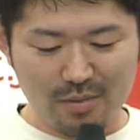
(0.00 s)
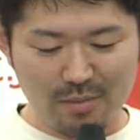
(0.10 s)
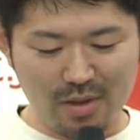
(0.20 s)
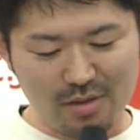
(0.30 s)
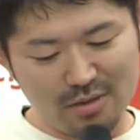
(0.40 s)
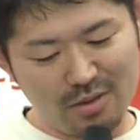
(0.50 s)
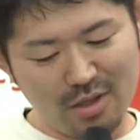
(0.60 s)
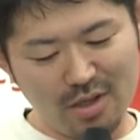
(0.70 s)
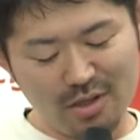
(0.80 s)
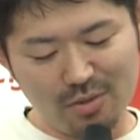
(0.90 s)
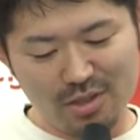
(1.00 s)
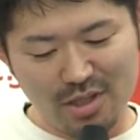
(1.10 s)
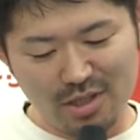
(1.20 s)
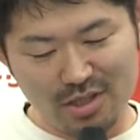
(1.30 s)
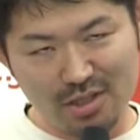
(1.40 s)
まあ、開業し
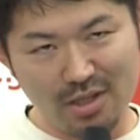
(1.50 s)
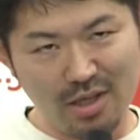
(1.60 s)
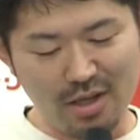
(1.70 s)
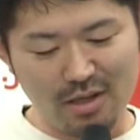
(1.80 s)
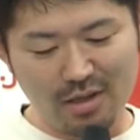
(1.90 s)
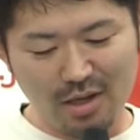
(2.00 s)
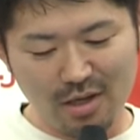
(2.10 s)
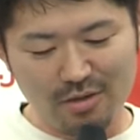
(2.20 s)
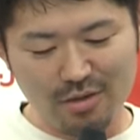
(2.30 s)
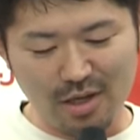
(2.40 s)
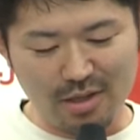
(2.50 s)
て1年半ぐらい